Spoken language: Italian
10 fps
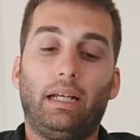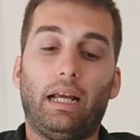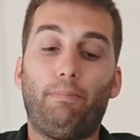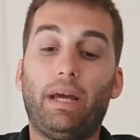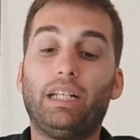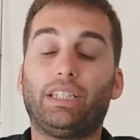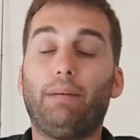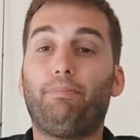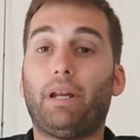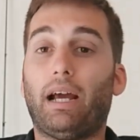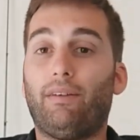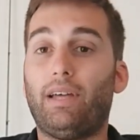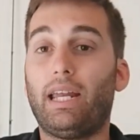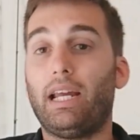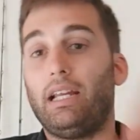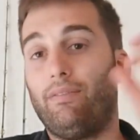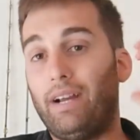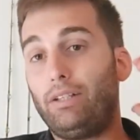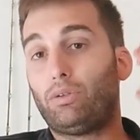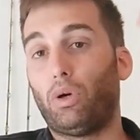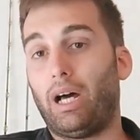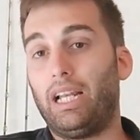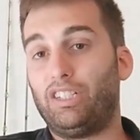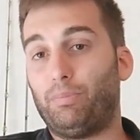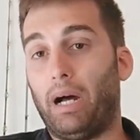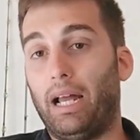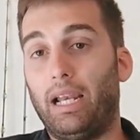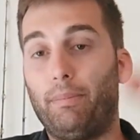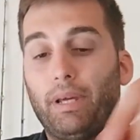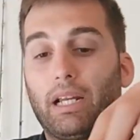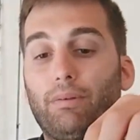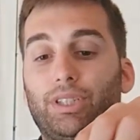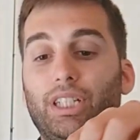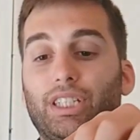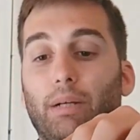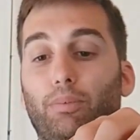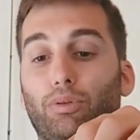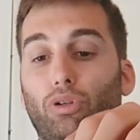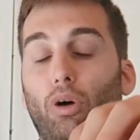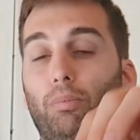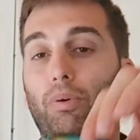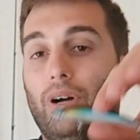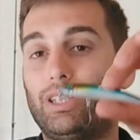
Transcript: È bene sempre avere il vento alle spalle perché quest'esca purtroppo,